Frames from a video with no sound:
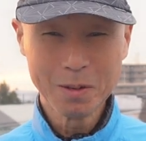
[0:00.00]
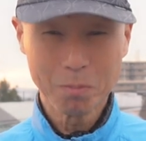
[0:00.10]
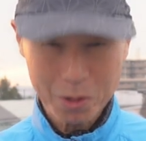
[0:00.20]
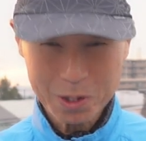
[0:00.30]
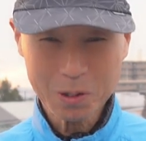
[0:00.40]

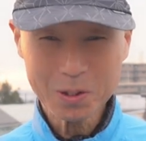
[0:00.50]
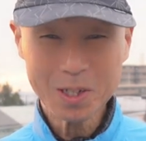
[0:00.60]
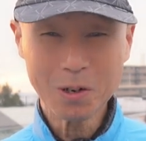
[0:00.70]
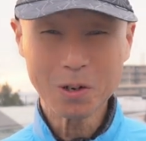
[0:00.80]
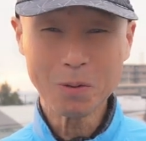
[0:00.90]
もちろん
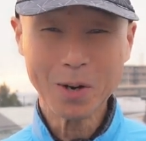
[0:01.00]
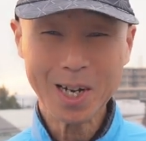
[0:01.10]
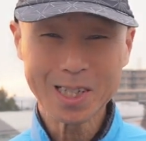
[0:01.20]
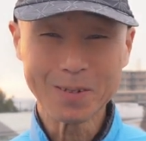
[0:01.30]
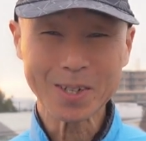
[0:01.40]
日本語も
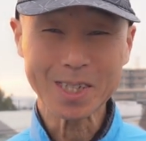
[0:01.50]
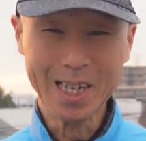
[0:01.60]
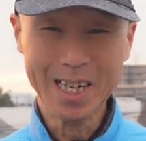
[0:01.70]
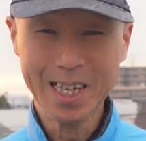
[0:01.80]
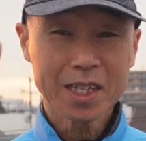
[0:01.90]
入ってます
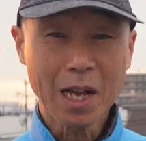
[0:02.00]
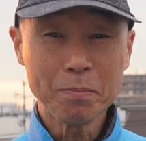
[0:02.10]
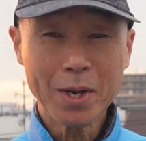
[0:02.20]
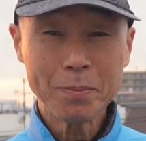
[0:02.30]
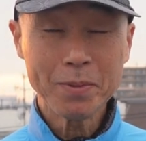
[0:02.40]
ね。
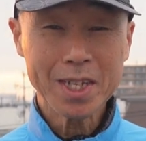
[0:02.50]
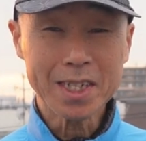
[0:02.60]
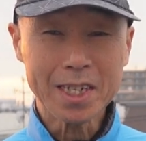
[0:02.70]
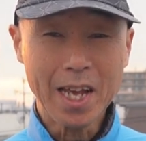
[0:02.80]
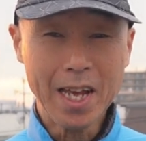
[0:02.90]
3番目
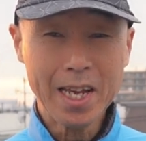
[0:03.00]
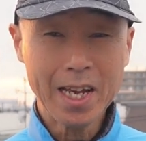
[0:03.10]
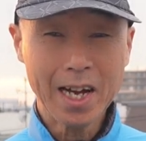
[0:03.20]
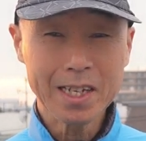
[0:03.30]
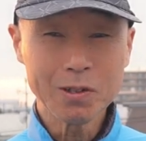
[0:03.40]
に
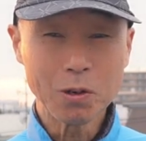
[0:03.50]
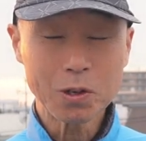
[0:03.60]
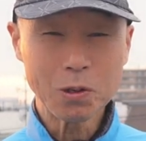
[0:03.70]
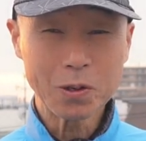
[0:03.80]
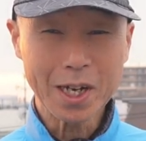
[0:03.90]
AI を
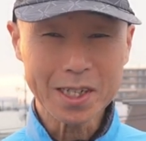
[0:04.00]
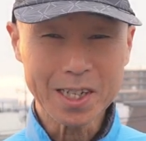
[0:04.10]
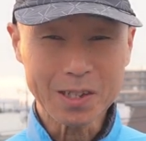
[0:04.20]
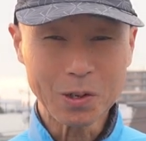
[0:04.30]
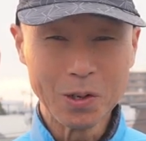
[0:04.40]
強化し
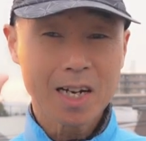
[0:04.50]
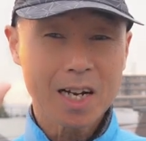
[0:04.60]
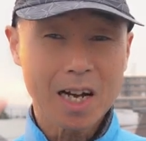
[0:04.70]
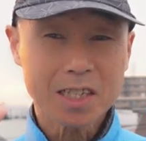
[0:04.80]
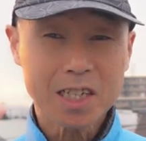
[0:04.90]
たと。
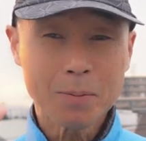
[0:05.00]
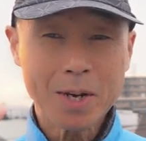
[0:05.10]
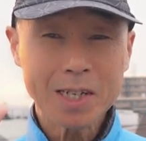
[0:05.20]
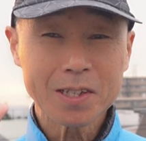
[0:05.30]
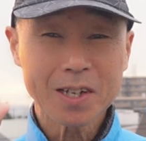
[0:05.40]

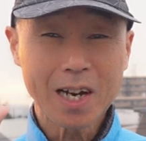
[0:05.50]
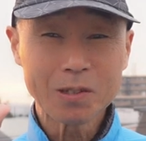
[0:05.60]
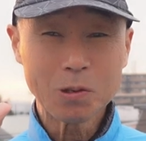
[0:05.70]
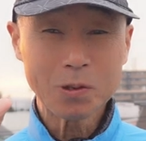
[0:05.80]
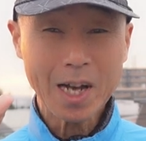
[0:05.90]
カスタマイズ可
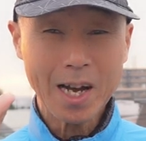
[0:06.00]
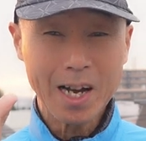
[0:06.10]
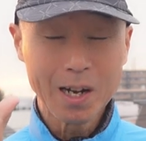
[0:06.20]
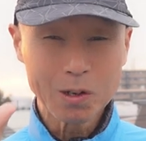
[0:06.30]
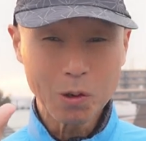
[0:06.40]
能
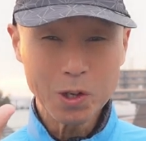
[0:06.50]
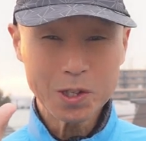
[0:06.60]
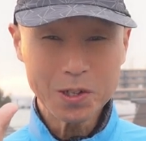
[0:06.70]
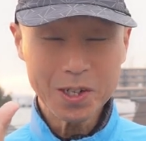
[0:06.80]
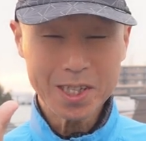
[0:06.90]
な
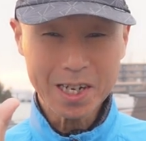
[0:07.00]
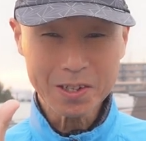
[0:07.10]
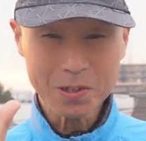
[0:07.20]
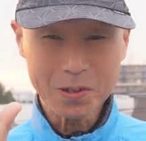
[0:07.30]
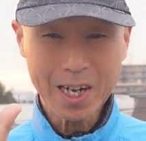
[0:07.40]

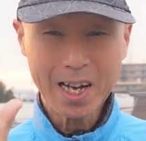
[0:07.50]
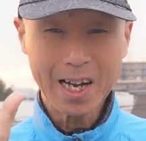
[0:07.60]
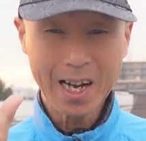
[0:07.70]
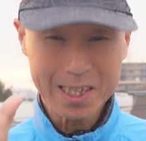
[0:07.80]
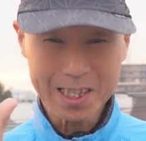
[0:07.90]
ノイズリダクションが
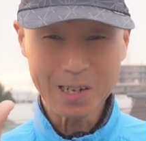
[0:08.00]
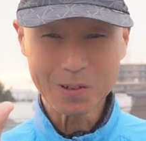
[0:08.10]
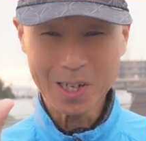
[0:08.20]
入ったよう